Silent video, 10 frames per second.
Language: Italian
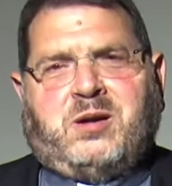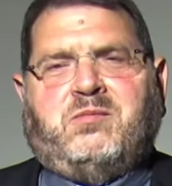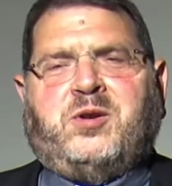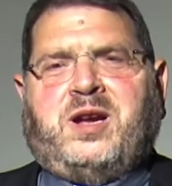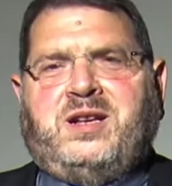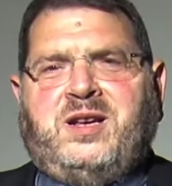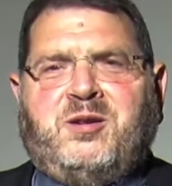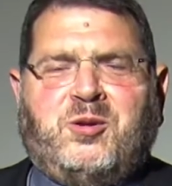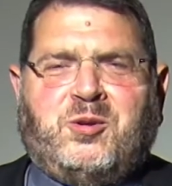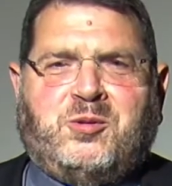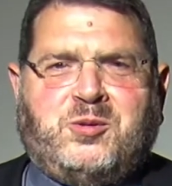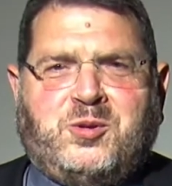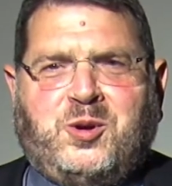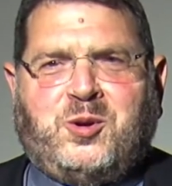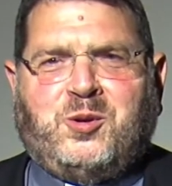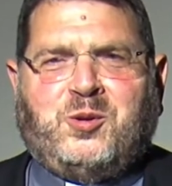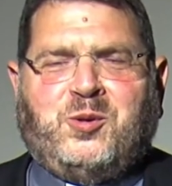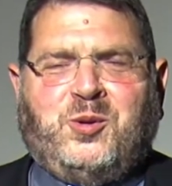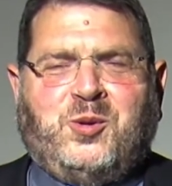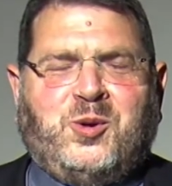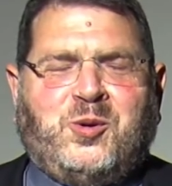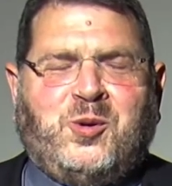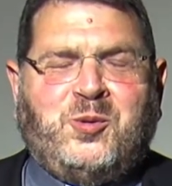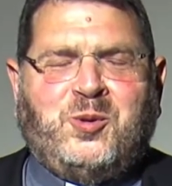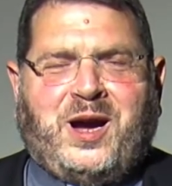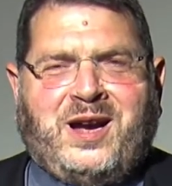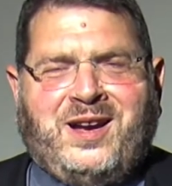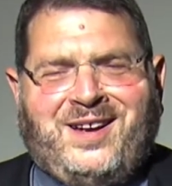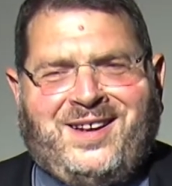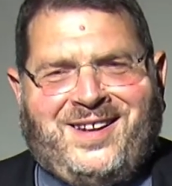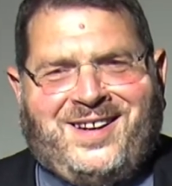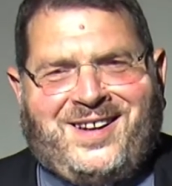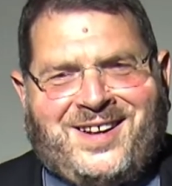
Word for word: Vorrei dirlo eh, una, eh,